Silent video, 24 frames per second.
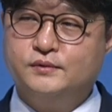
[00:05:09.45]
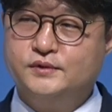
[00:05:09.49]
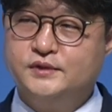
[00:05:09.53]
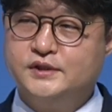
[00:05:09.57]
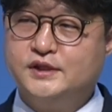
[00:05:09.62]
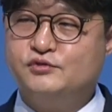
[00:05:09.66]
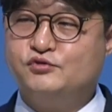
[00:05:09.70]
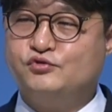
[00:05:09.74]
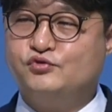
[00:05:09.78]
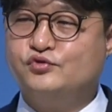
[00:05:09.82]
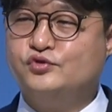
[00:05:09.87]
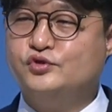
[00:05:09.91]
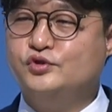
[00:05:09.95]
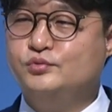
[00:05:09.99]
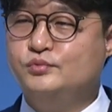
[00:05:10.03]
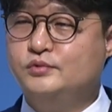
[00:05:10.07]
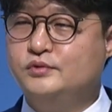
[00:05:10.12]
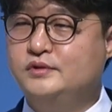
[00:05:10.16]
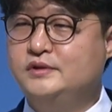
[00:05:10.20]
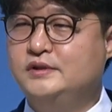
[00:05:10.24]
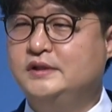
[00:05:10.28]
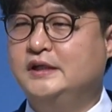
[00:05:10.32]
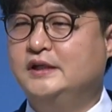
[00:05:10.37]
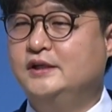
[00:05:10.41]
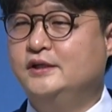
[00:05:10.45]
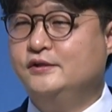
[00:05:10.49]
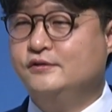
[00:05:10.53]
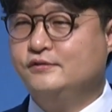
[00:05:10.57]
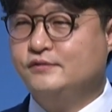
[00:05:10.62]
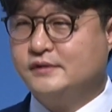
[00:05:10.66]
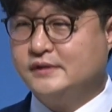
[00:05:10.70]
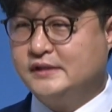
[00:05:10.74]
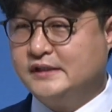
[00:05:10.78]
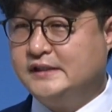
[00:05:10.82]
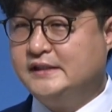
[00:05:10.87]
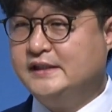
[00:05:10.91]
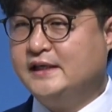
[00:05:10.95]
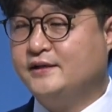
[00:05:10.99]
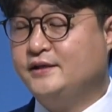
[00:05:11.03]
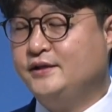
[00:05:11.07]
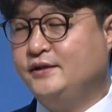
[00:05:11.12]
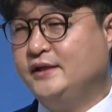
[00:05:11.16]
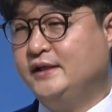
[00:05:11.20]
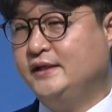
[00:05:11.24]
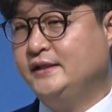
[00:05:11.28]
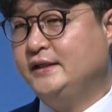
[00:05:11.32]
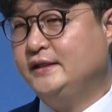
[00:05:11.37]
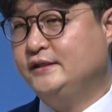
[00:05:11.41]
이제 죽음을
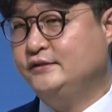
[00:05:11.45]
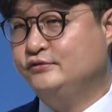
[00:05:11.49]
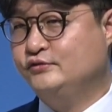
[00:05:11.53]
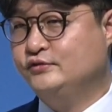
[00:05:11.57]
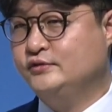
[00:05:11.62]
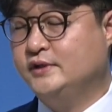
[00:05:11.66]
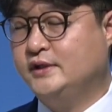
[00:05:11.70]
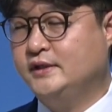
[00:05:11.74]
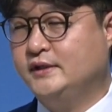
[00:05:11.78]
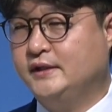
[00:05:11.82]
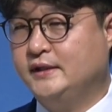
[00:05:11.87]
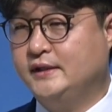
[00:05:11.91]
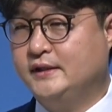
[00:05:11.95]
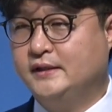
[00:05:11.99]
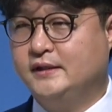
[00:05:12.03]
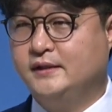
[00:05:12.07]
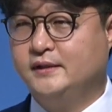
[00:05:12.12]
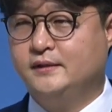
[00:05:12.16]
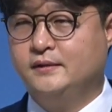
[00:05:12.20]
기다려야 되는 순간에